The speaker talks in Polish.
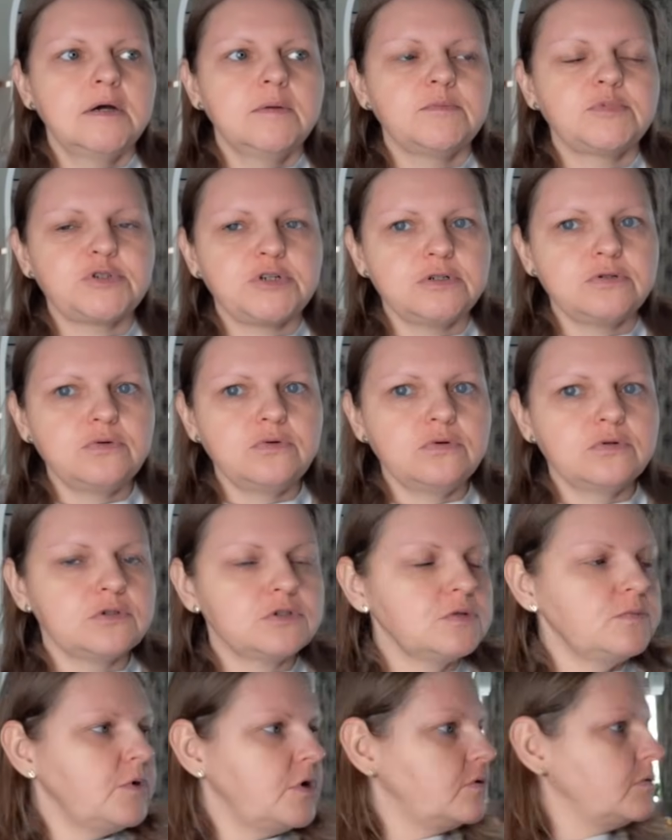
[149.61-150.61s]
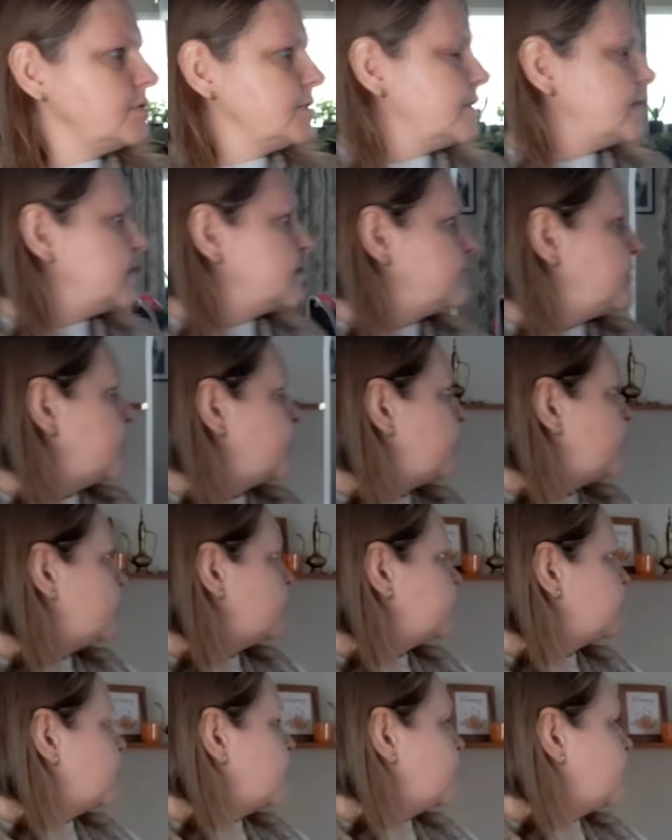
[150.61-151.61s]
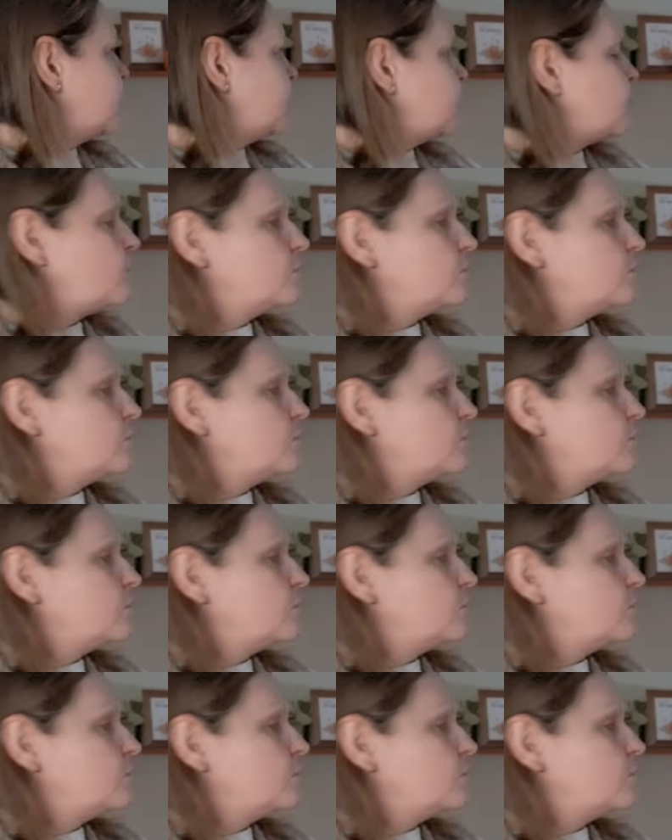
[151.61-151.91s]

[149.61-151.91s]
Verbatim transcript: przed ósmą, zaraz Wam powiem,